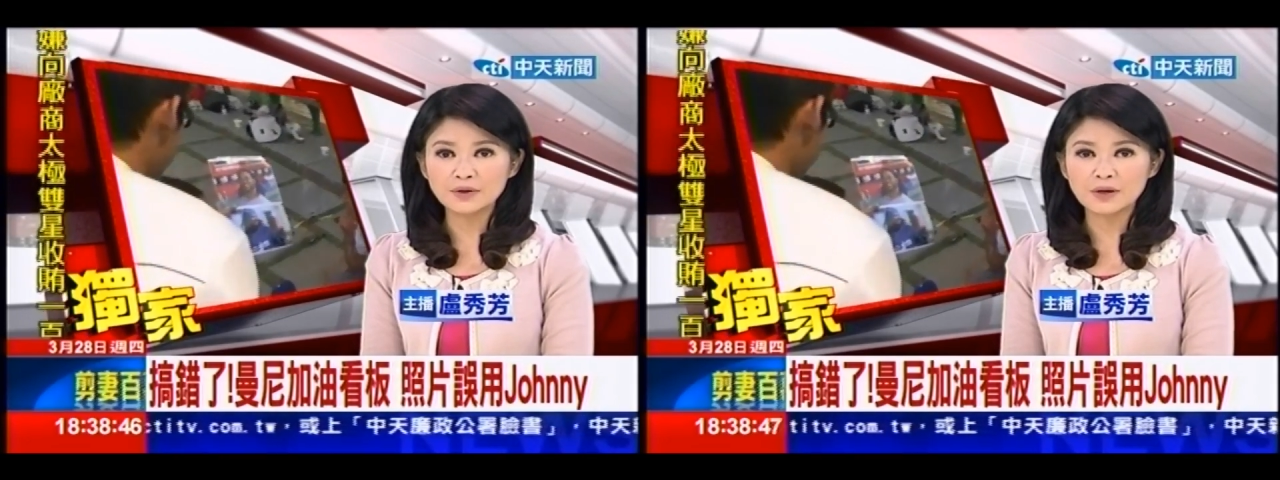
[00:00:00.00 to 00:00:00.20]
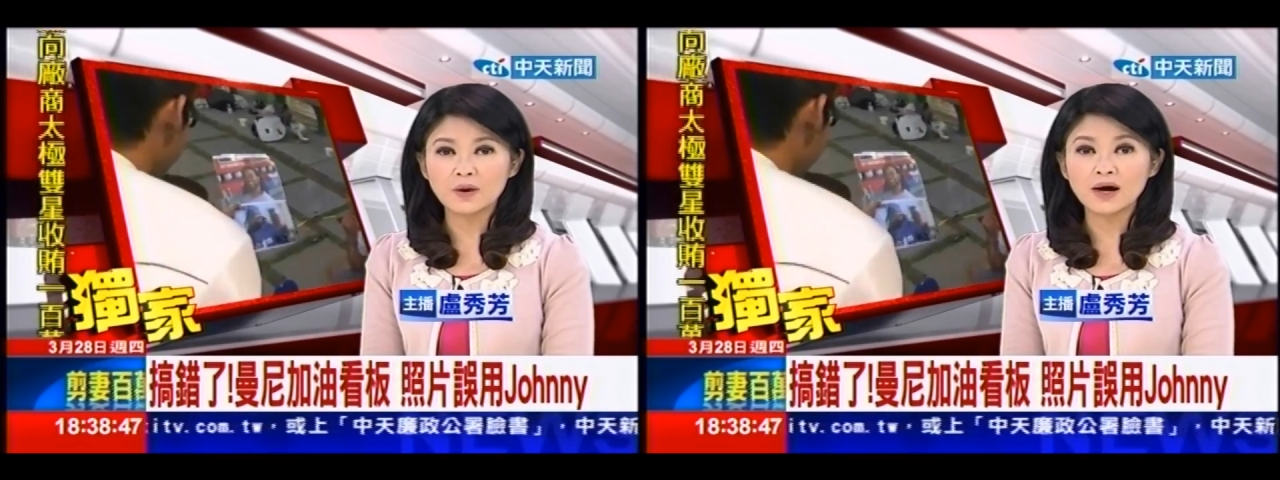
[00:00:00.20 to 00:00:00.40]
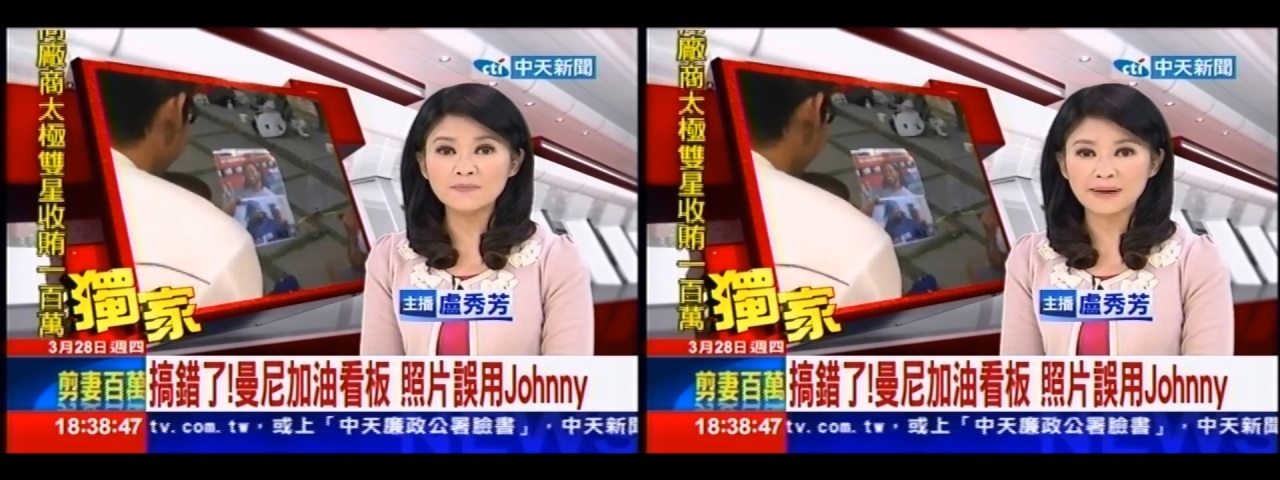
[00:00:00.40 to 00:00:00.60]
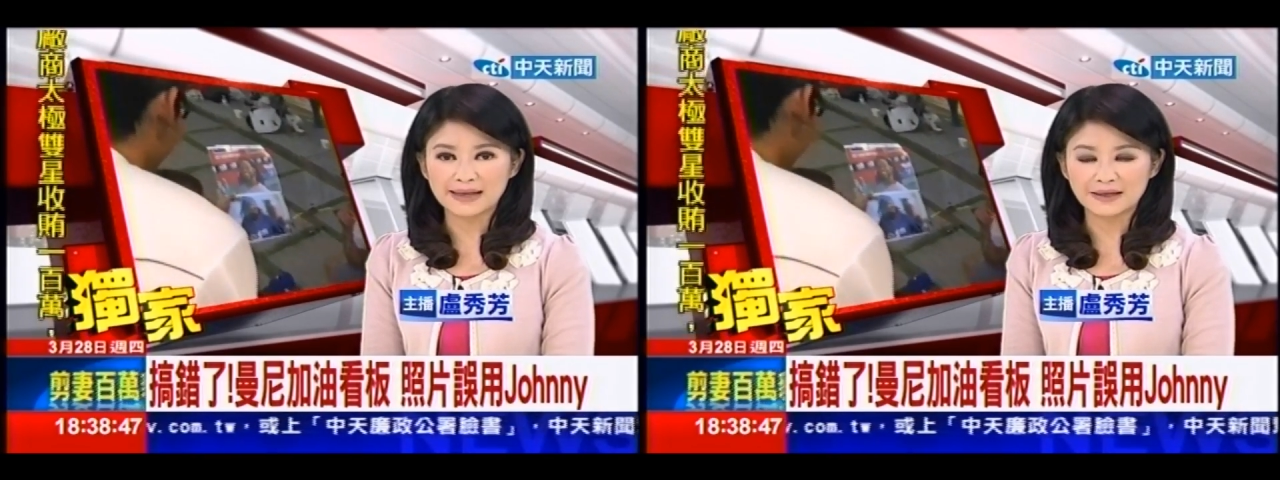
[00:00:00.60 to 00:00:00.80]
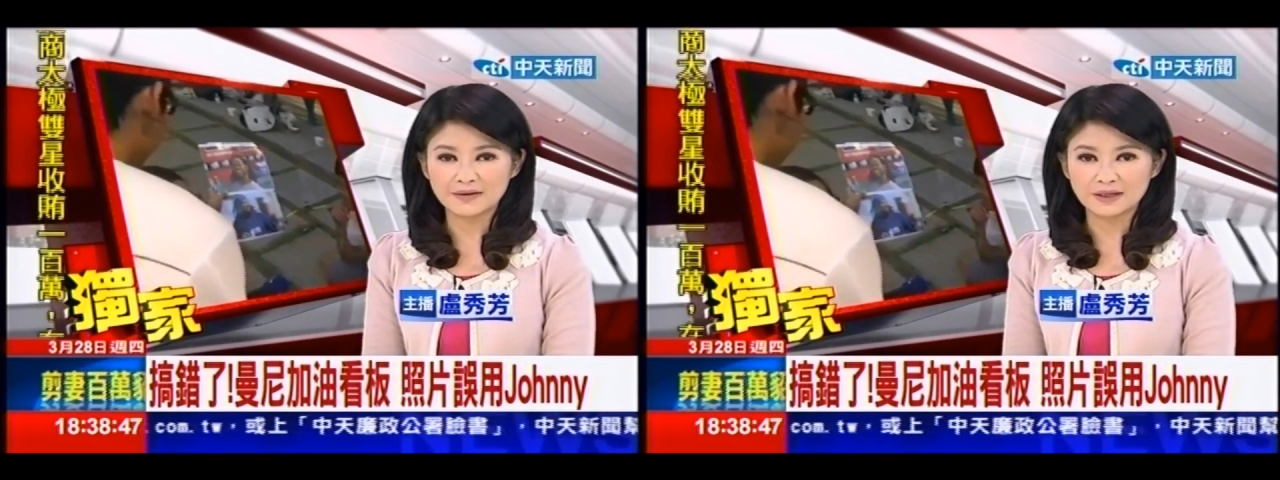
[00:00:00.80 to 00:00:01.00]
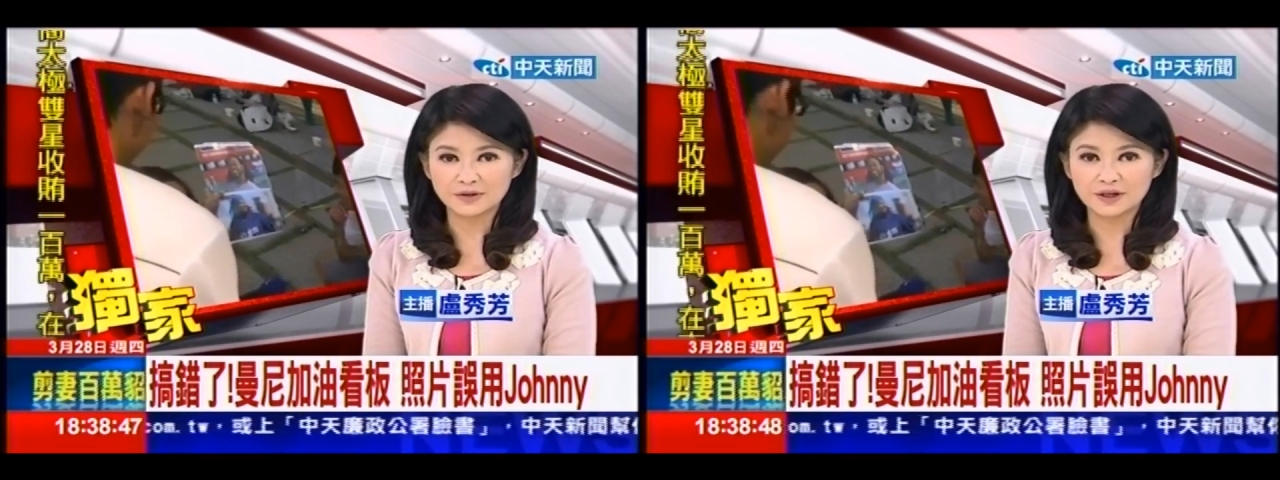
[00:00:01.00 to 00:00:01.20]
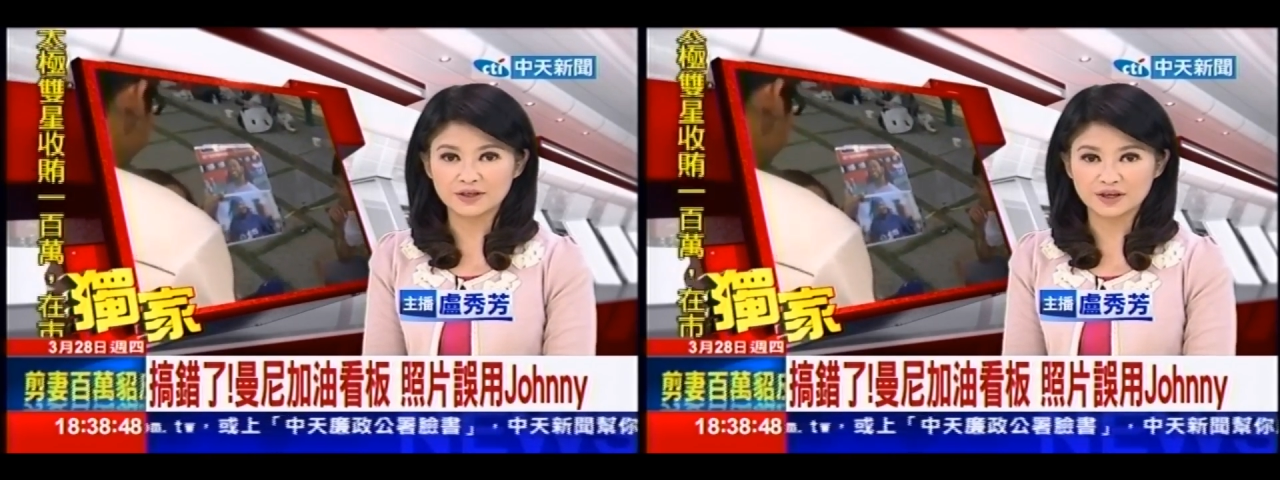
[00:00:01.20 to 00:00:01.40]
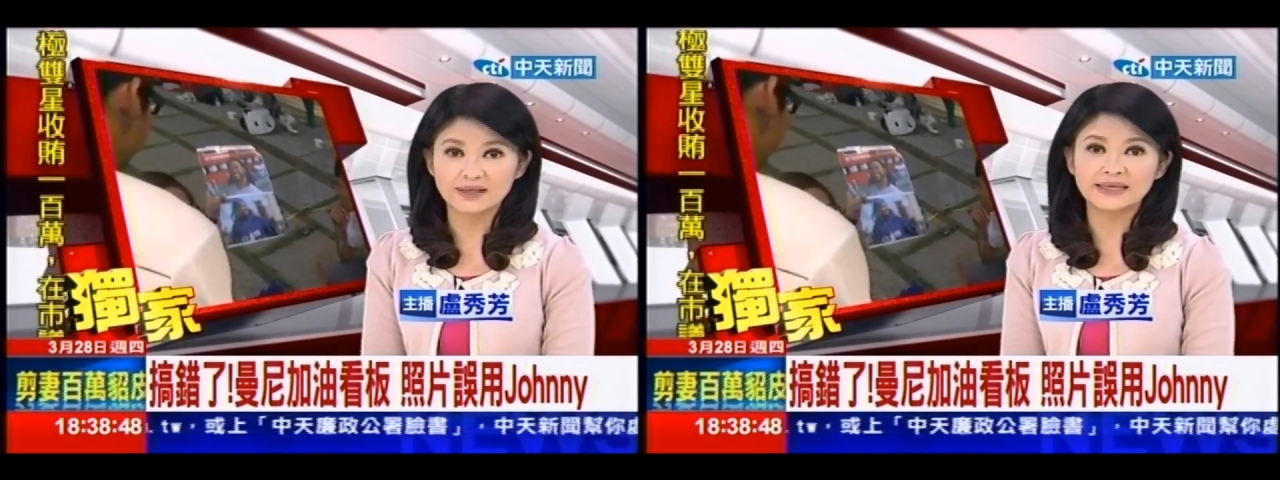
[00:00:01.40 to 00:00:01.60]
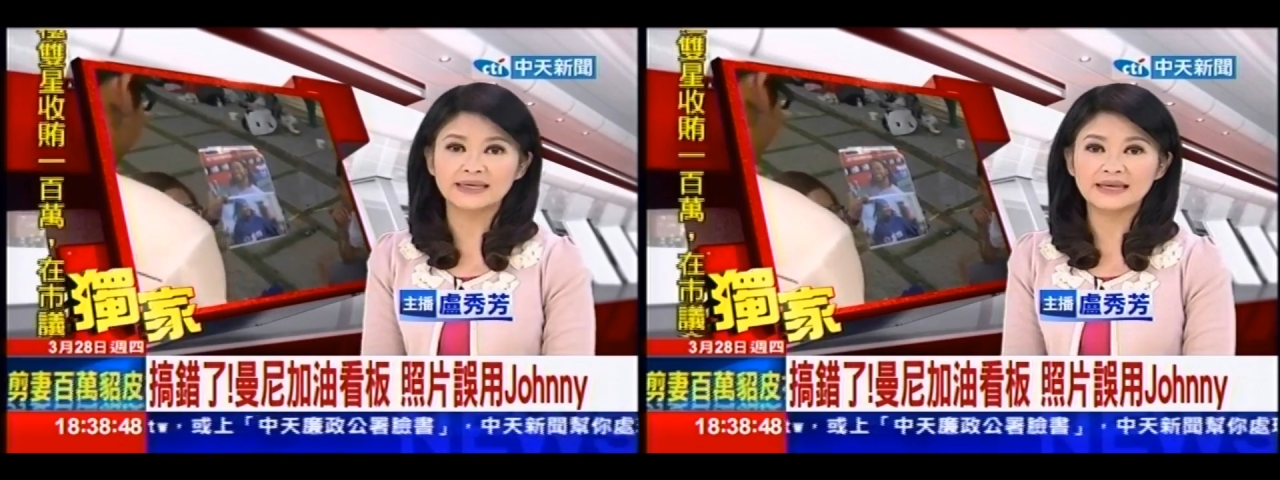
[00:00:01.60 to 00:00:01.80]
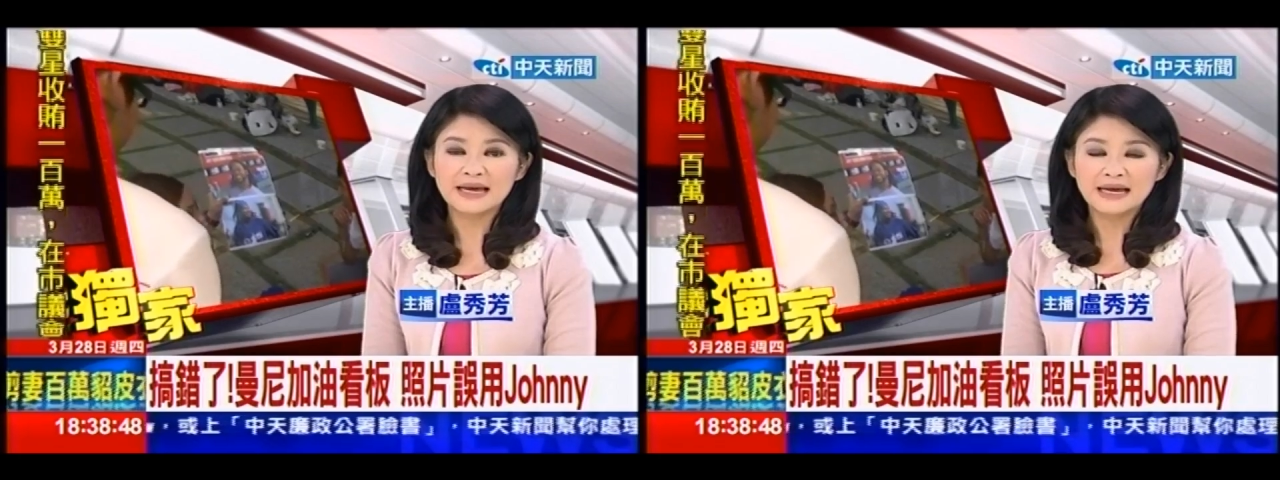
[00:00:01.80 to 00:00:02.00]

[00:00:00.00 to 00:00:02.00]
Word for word: 队王牌投手叫 Johnny。